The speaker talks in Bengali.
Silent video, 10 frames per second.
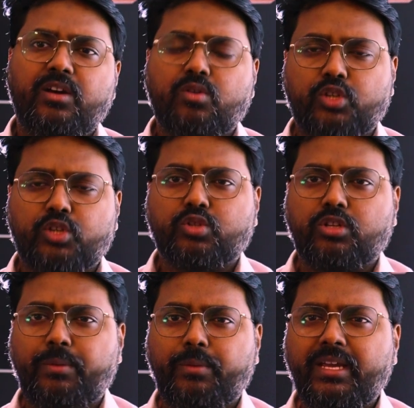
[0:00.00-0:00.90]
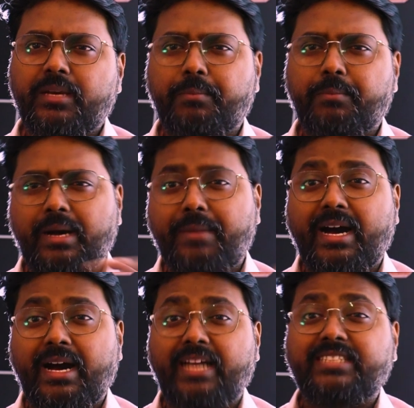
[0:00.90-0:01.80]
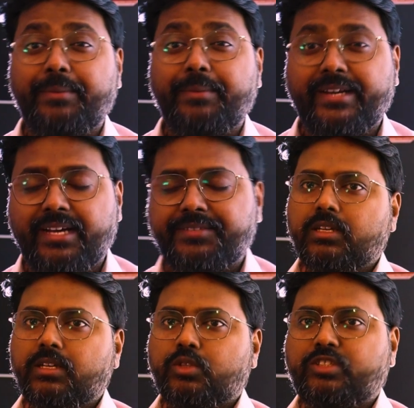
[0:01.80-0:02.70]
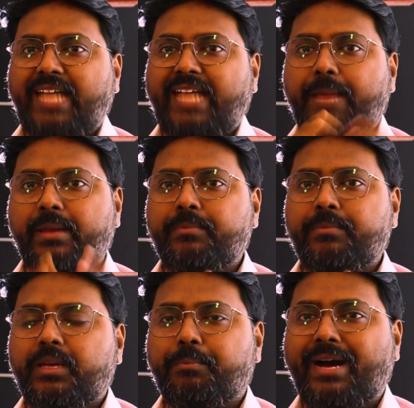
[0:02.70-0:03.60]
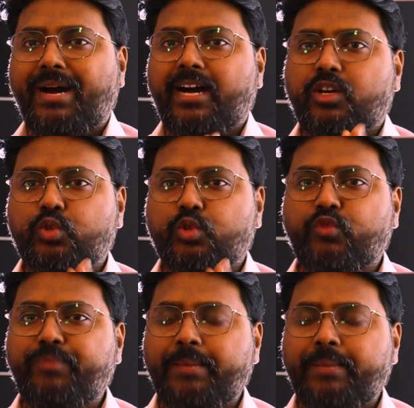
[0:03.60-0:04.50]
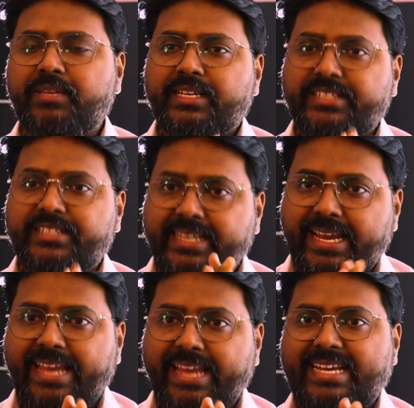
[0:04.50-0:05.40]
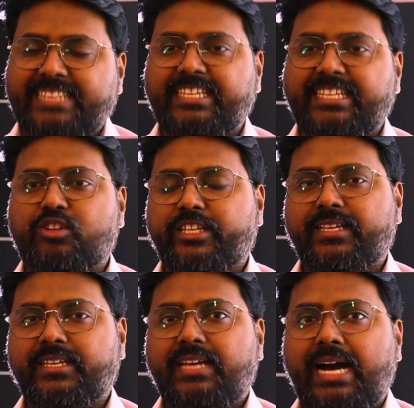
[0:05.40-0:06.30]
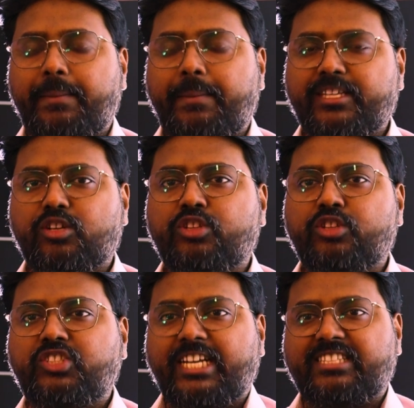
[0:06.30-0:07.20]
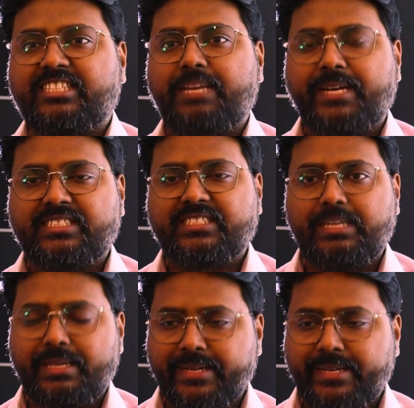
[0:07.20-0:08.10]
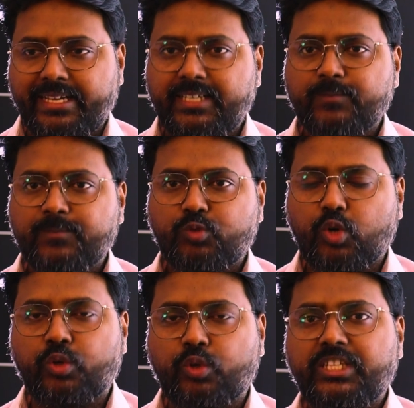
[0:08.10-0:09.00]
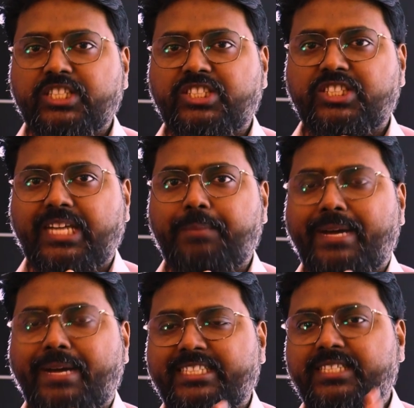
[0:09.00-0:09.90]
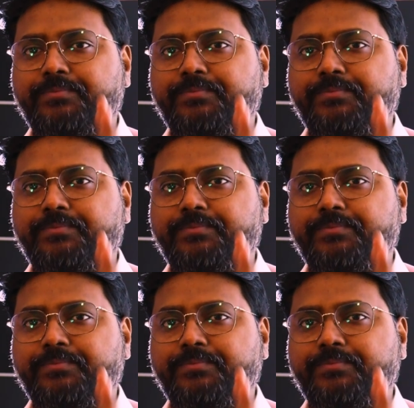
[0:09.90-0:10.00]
কষ্টকর হবে বা ভাঙা যাবে না তো টাইবিম বা রুফ বিম ঠিক এই কাজটাই করে আমাদের যখন চারতলা পাঁচতলা বাড়ি বানাই তখন সেই বাড়ির